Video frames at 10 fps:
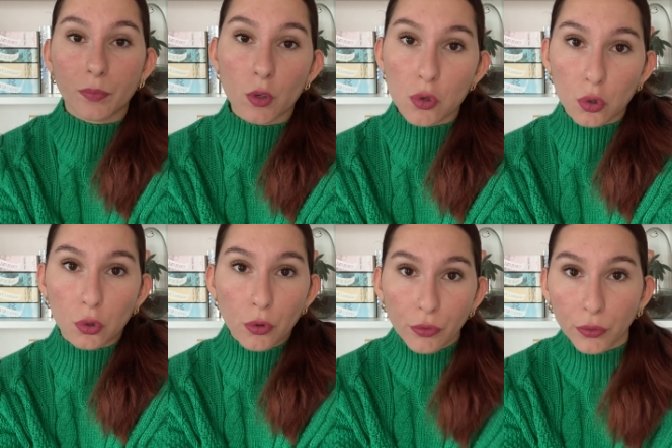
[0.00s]
je
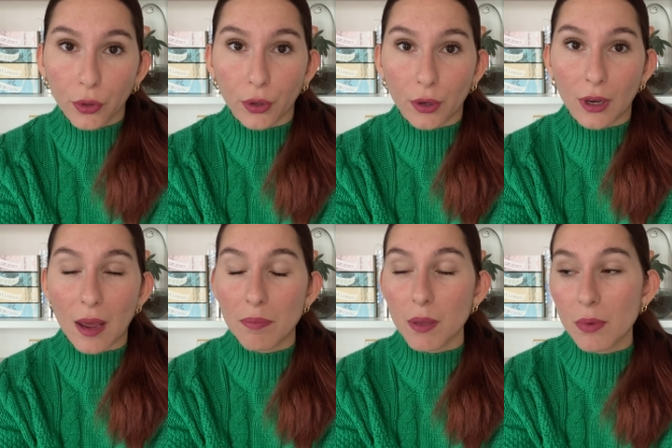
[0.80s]
trouve que la
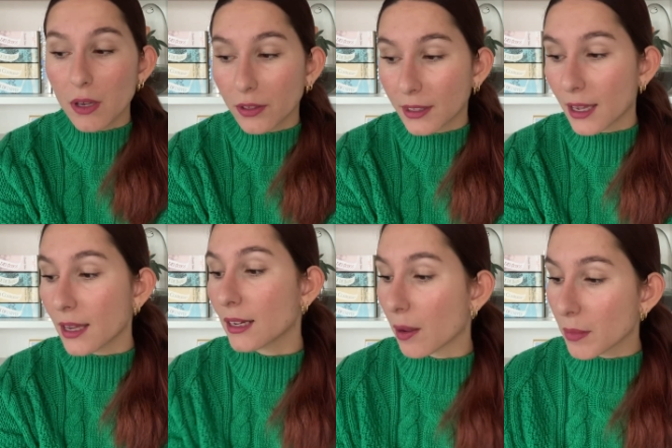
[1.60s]

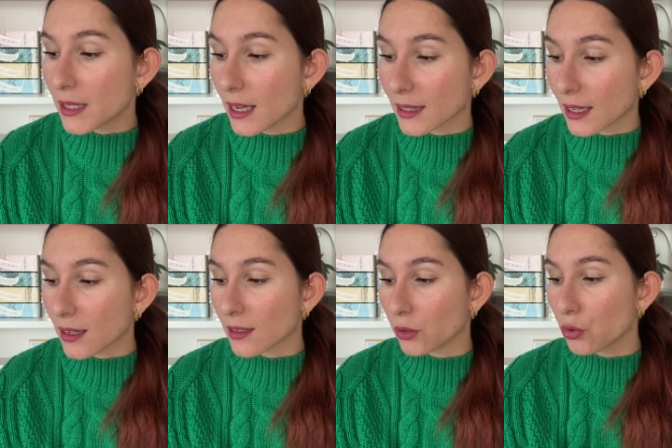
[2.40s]
bibliothèque, la
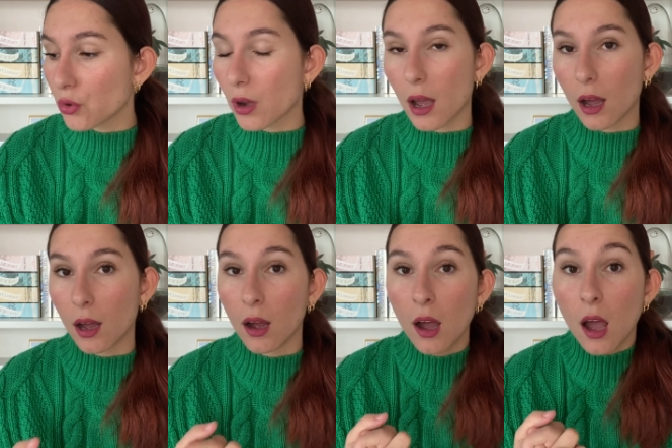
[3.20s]
médiathèque, c'est toujours
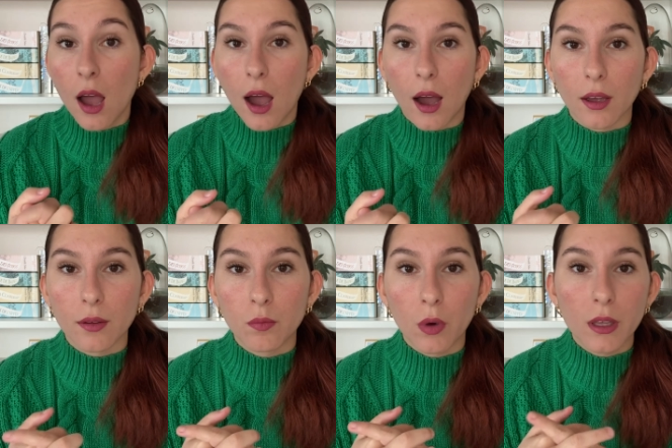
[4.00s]
un, un
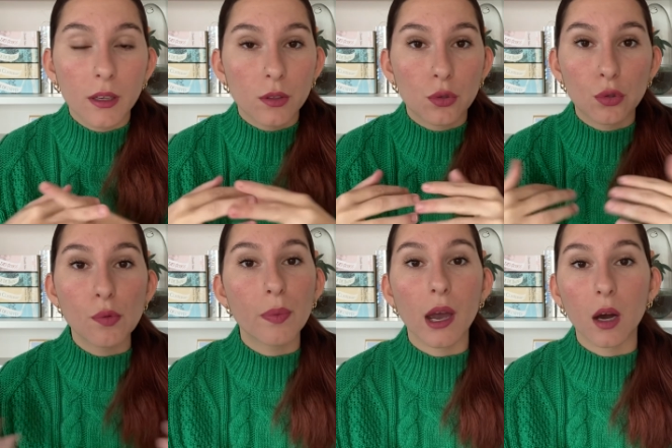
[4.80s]
moyen
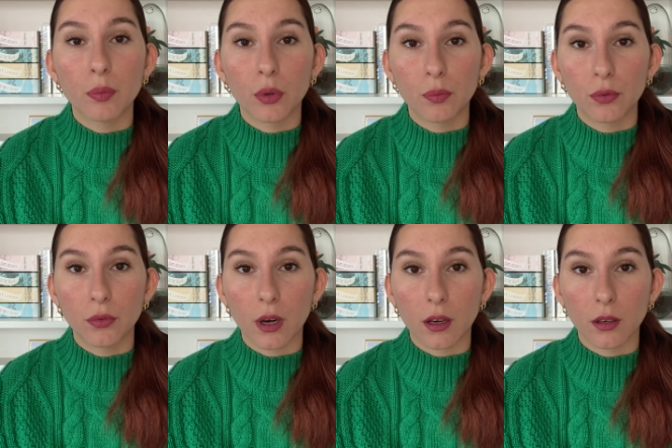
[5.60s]
super pour
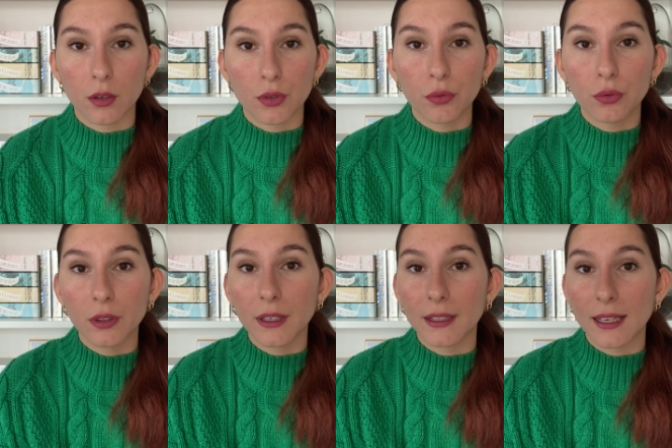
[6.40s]
pouvoir euh, se
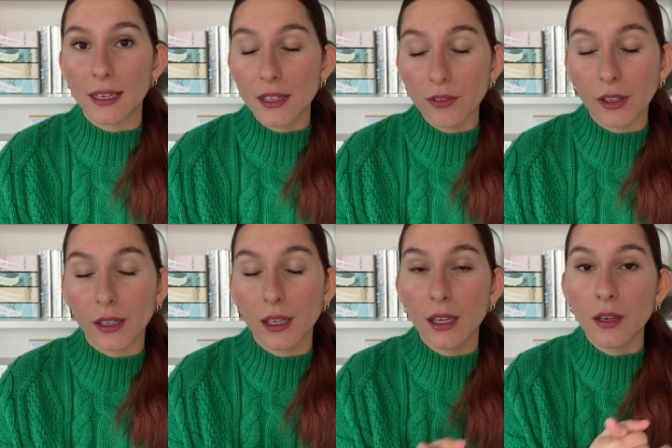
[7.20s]
fournir des livres
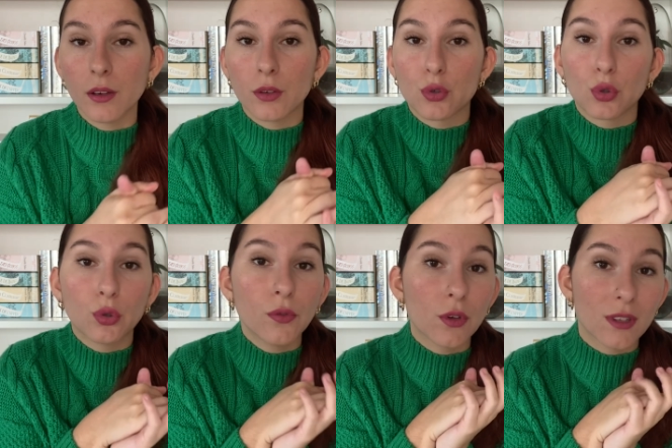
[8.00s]
et euh, je
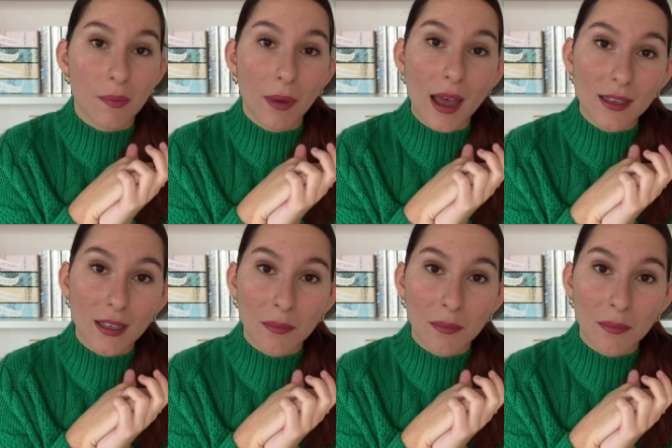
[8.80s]
trouve que c'est pas assez